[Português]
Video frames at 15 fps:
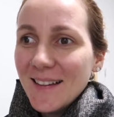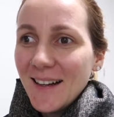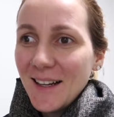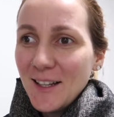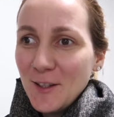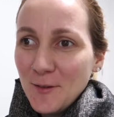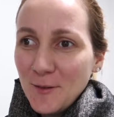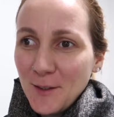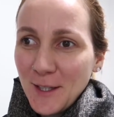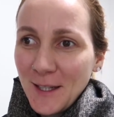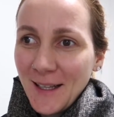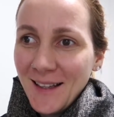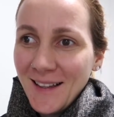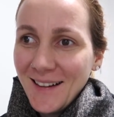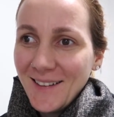Aí ele
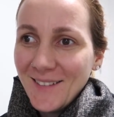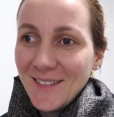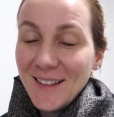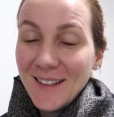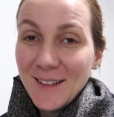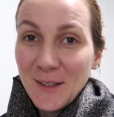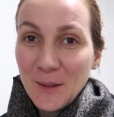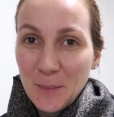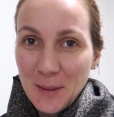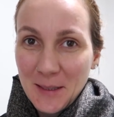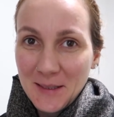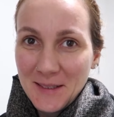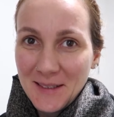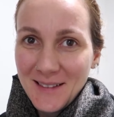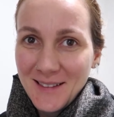fica lá olhando
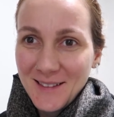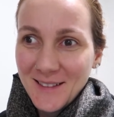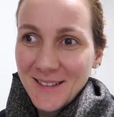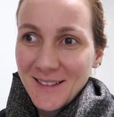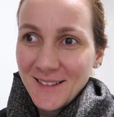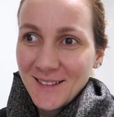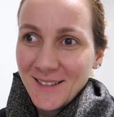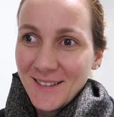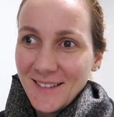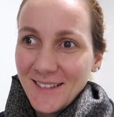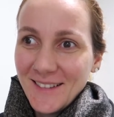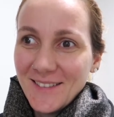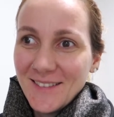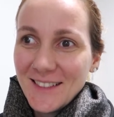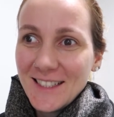pra gente com esses
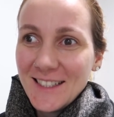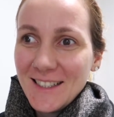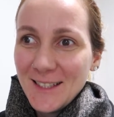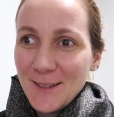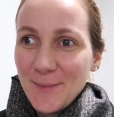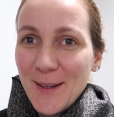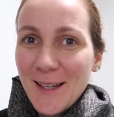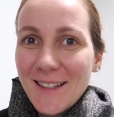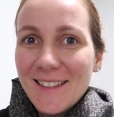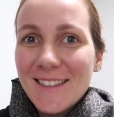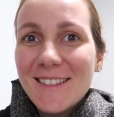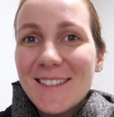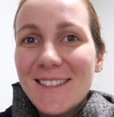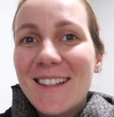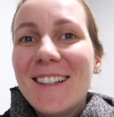olhão assim,
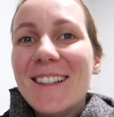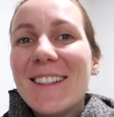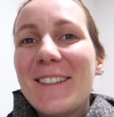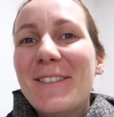esperando. Olha